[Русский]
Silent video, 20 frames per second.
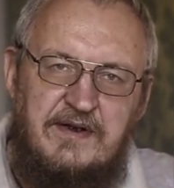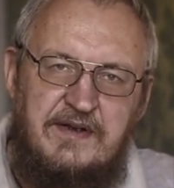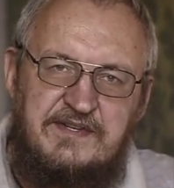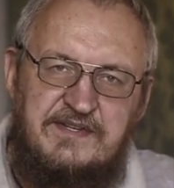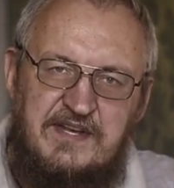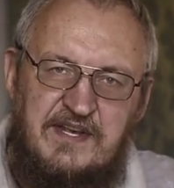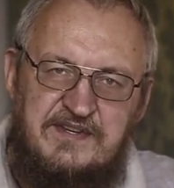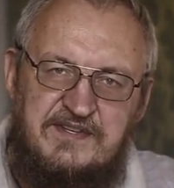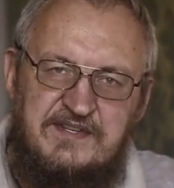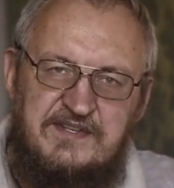
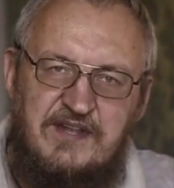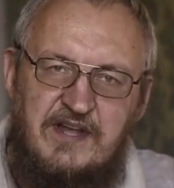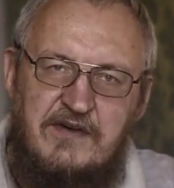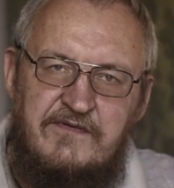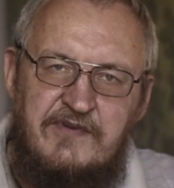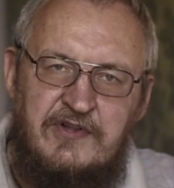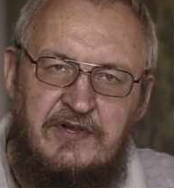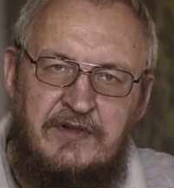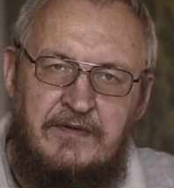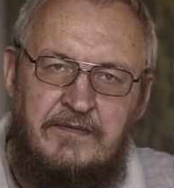
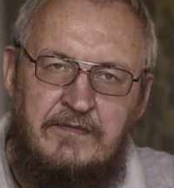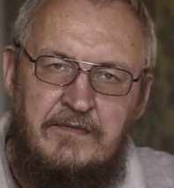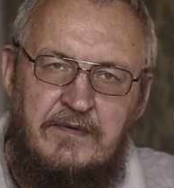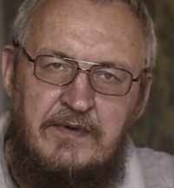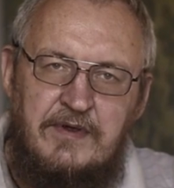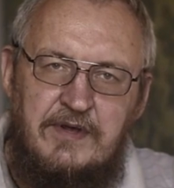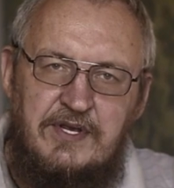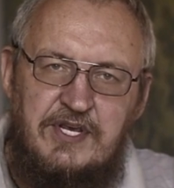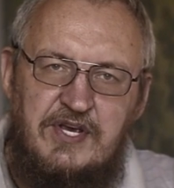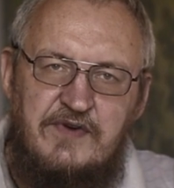составил
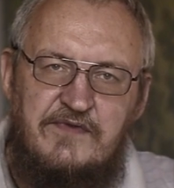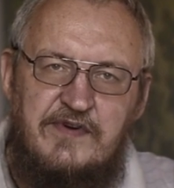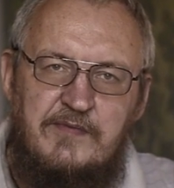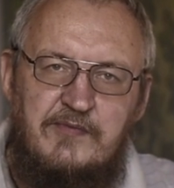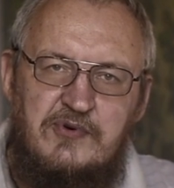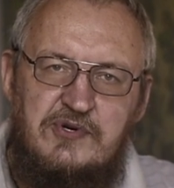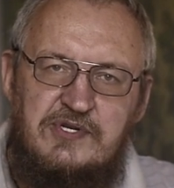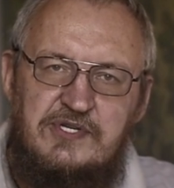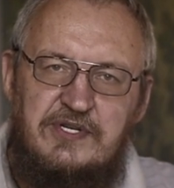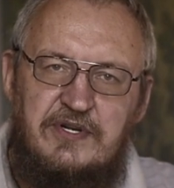и
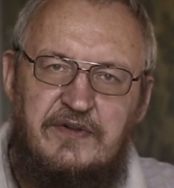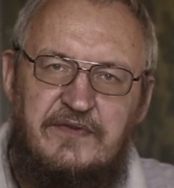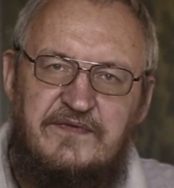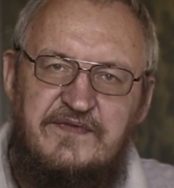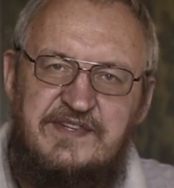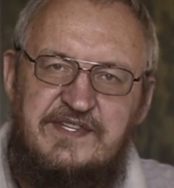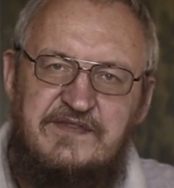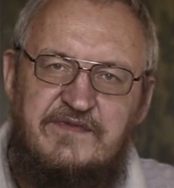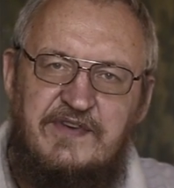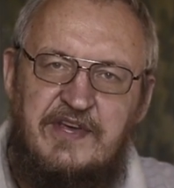выпустил
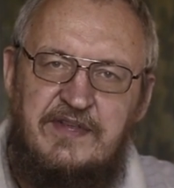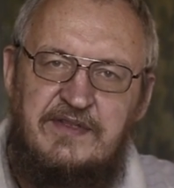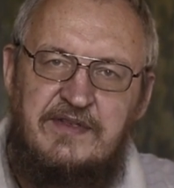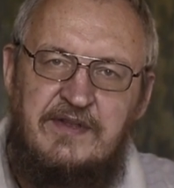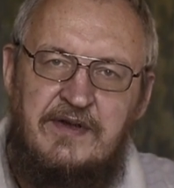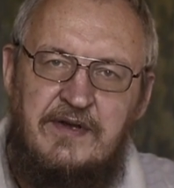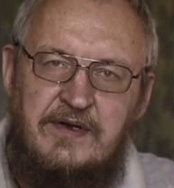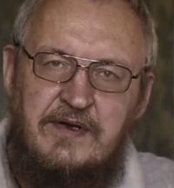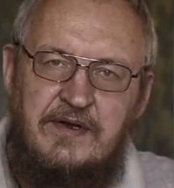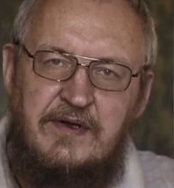в
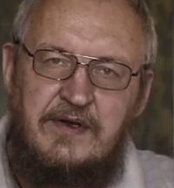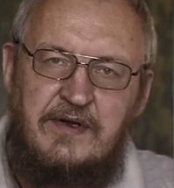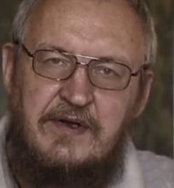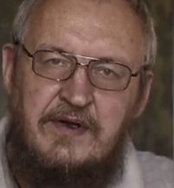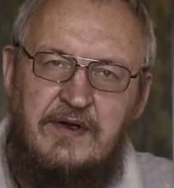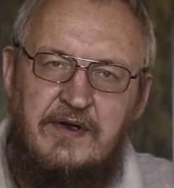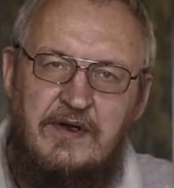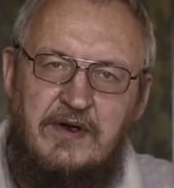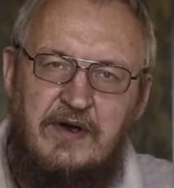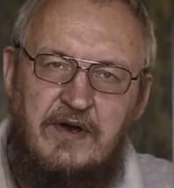свет
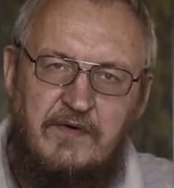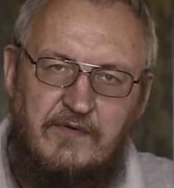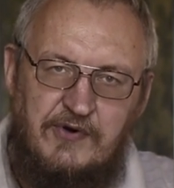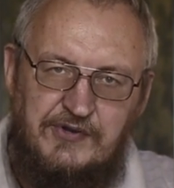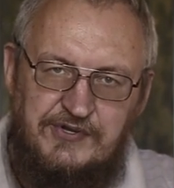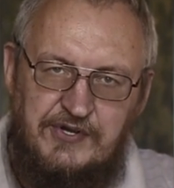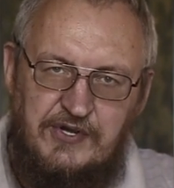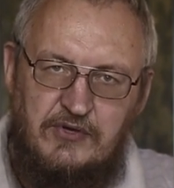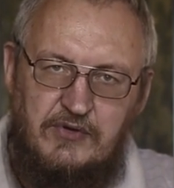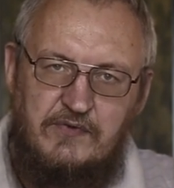
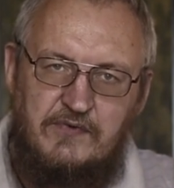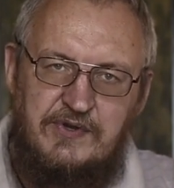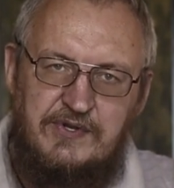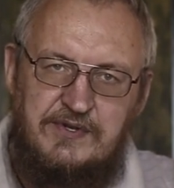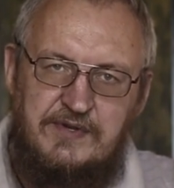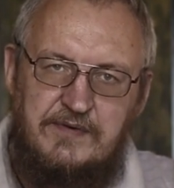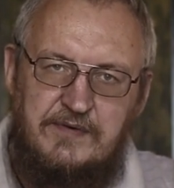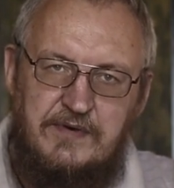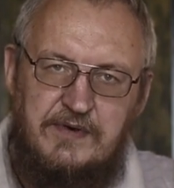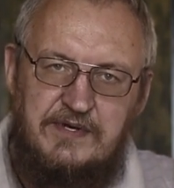вот эту
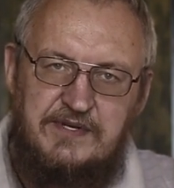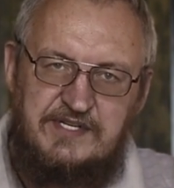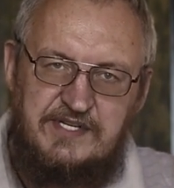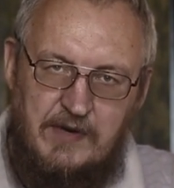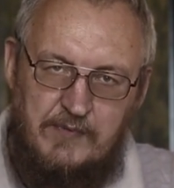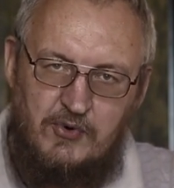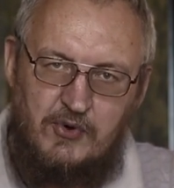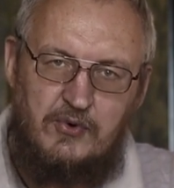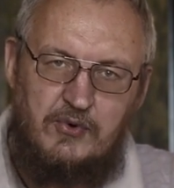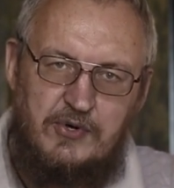вот
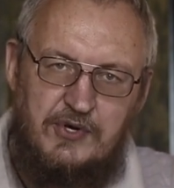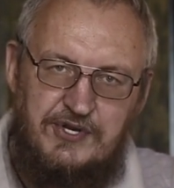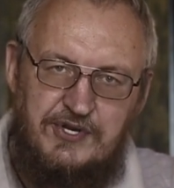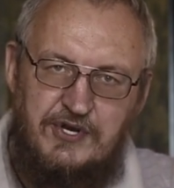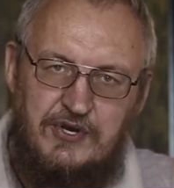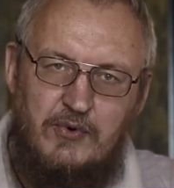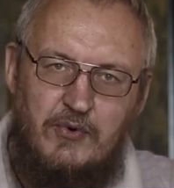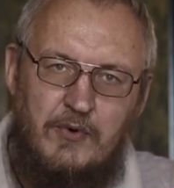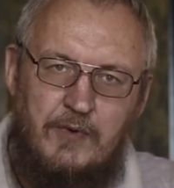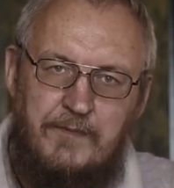самую
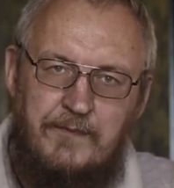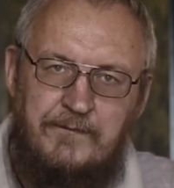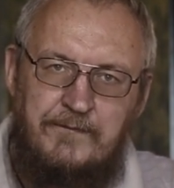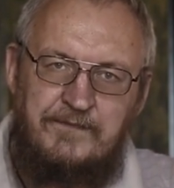книгу.